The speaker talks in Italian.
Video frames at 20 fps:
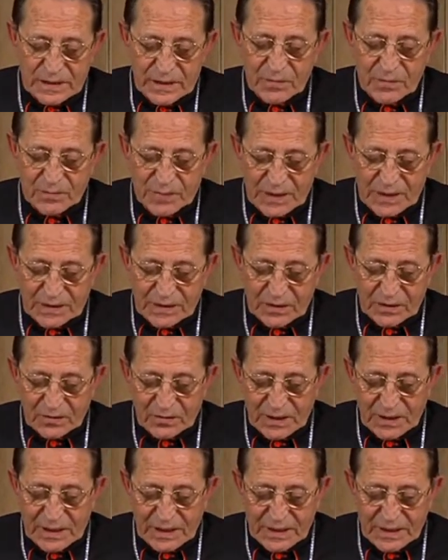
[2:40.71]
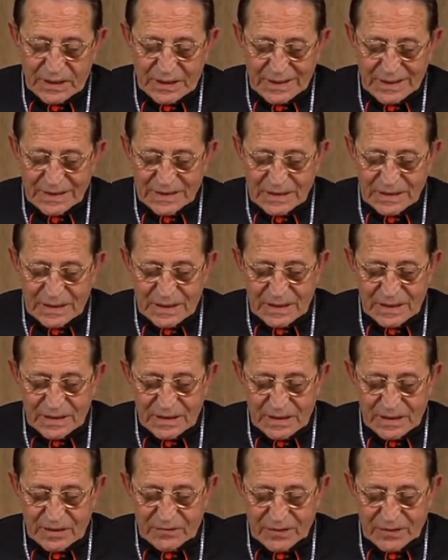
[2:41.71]
In particolare essa
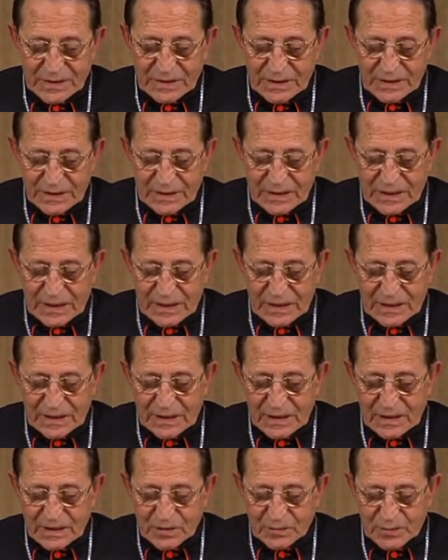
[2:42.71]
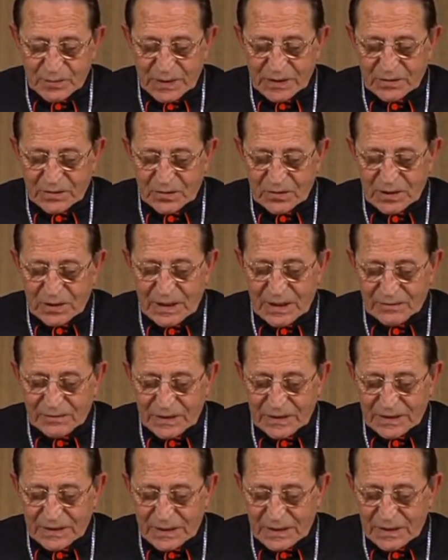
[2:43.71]
rivendica il rispetto della
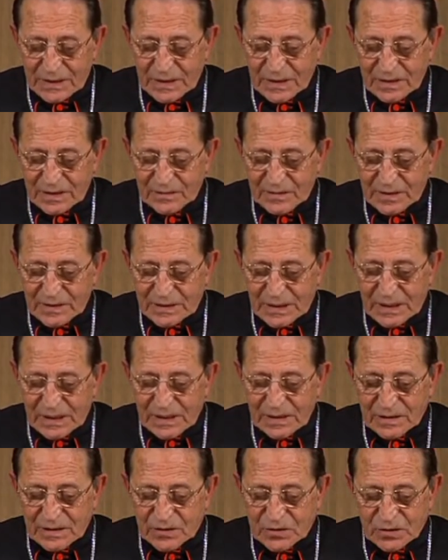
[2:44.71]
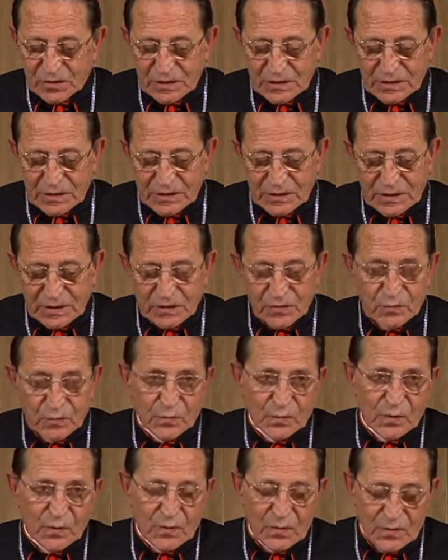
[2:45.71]
vita e della libertà religiosa di
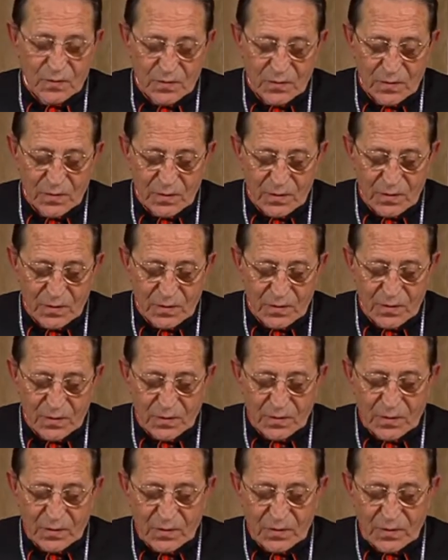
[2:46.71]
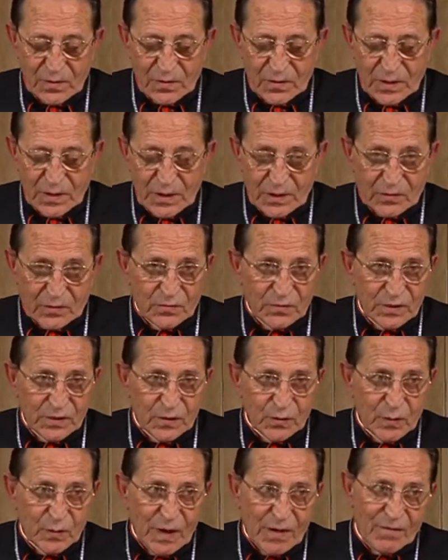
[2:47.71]
ciascuno. E
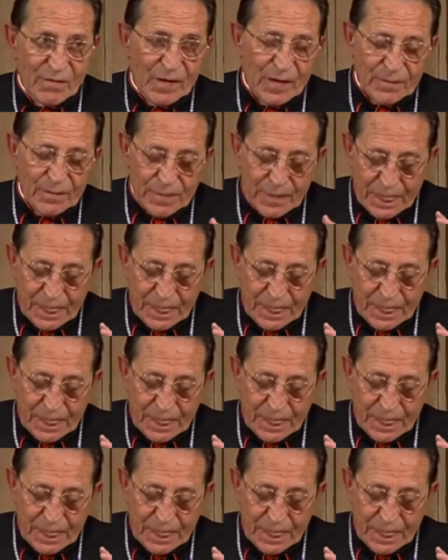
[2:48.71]
continuava.